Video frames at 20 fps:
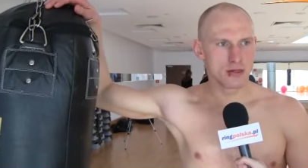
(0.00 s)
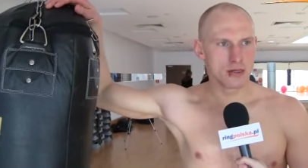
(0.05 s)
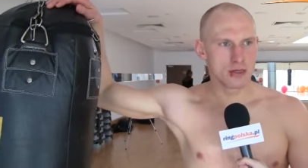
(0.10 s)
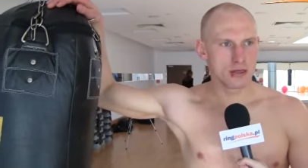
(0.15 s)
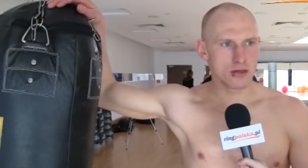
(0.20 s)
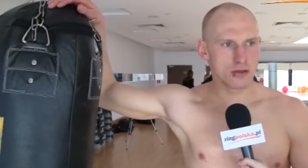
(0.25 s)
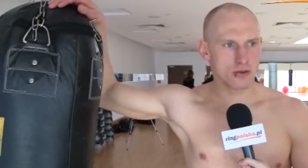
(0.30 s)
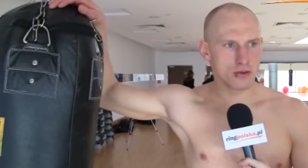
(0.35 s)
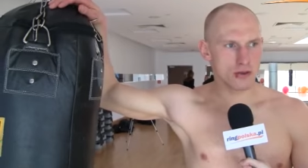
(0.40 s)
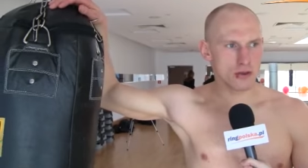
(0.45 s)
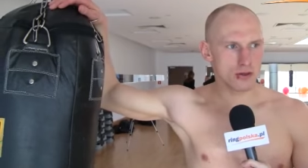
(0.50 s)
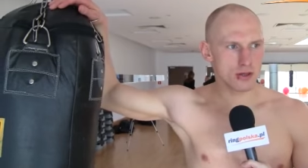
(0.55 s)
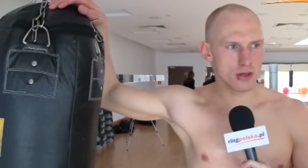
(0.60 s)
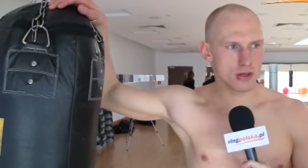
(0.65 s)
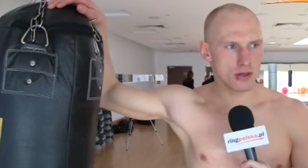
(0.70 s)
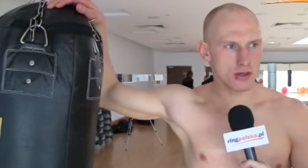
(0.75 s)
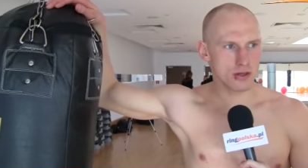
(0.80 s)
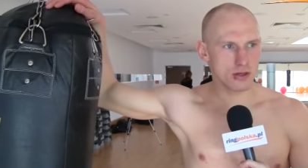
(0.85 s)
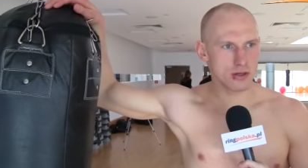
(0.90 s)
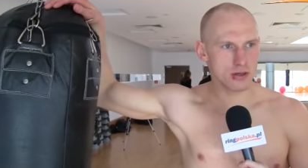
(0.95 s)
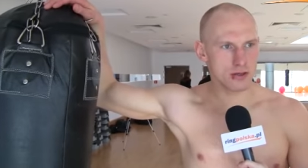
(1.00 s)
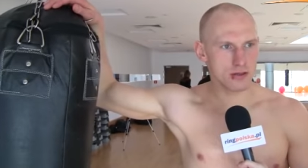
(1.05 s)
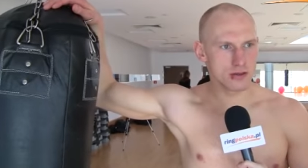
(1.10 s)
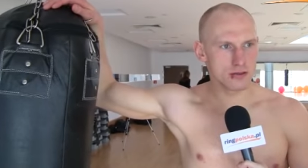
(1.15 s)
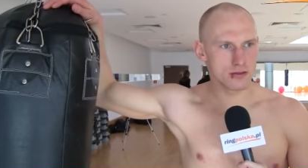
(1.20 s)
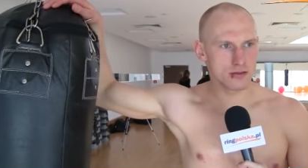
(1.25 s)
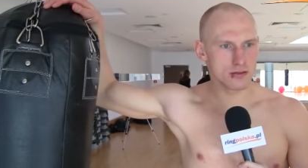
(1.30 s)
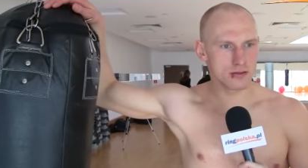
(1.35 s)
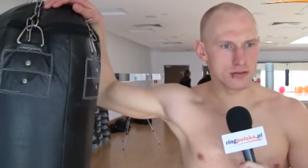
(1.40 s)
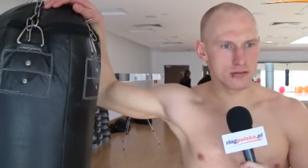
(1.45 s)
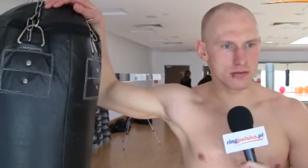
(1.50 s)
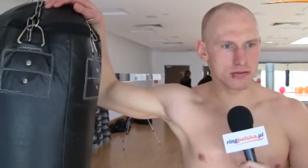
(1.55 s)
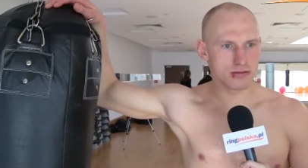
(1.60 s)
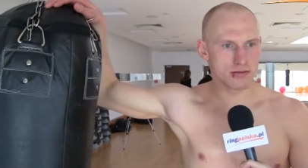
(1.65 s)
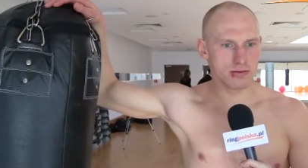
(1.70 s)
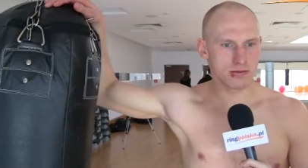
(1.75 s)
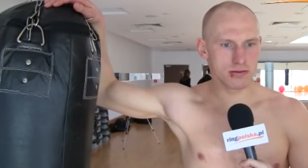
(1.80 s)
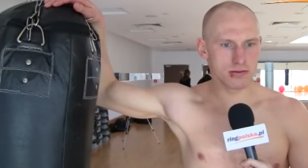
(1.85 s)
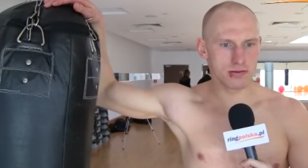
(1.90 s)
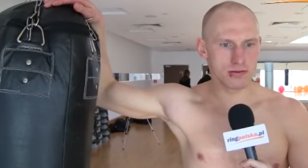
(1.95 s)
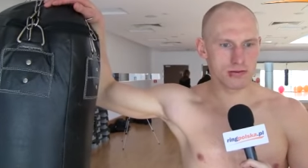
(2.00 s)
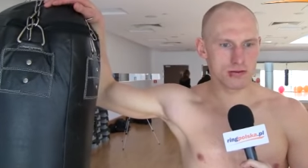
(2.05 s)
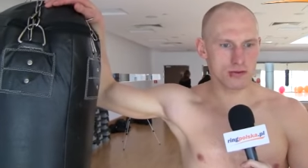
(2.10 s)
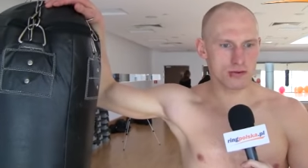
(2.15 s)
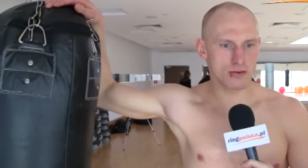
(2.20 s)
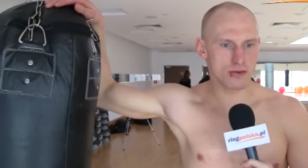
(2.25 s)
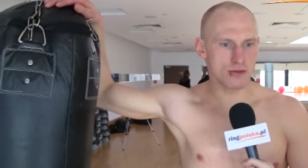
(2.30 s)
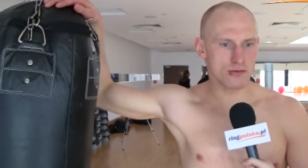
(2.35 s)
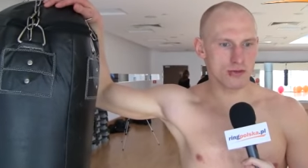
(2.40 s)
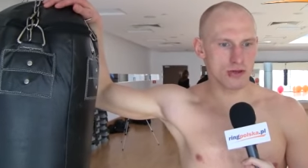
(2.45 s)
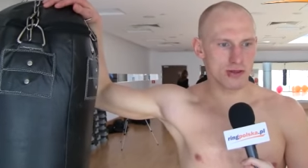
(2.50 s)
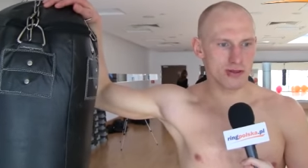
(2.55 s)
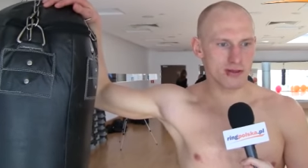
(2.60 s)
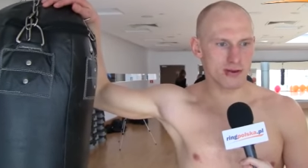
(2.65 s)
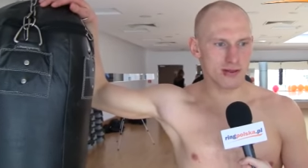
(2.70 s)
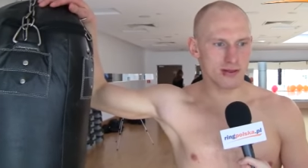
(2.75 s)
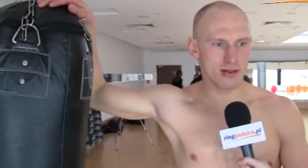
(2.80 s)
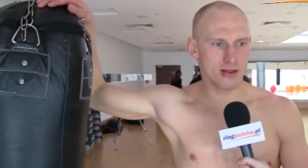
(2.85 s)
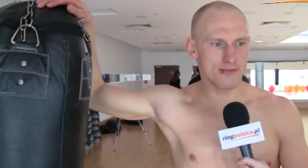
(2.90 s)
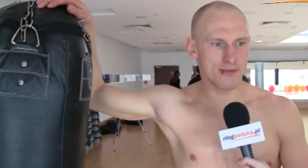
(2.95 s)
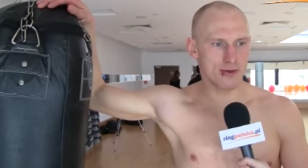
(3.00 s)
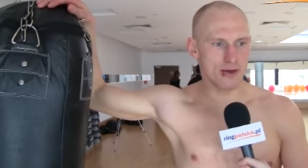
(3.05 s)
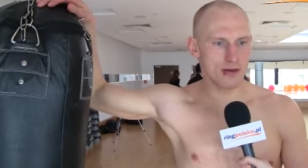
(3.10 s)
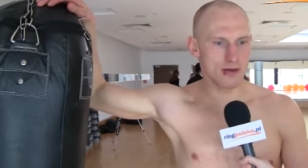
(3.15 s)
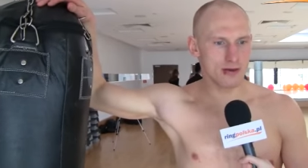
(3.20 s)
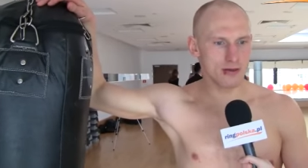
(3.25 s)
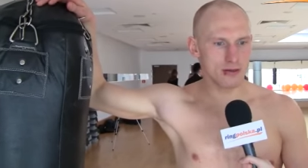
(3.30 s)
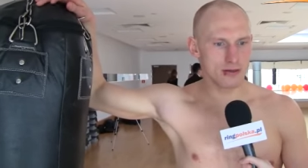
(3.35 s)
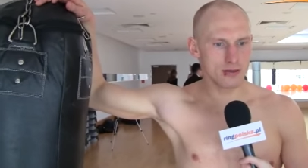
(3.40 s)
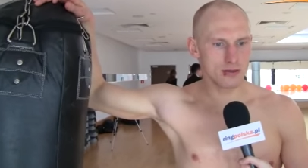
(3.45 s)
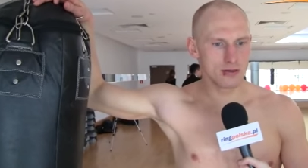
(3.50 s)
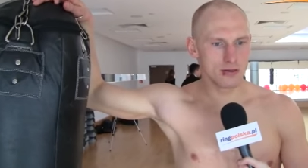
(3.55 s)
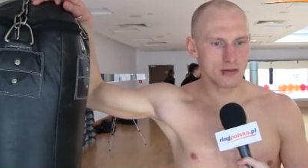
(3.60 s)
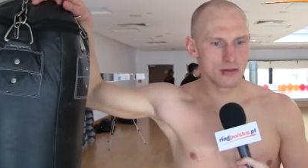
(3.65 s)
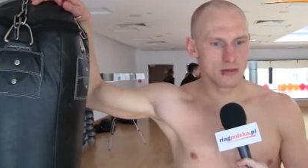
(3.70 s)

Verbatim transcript: i czuję się i, e, i ruszam się coraz lepiej i,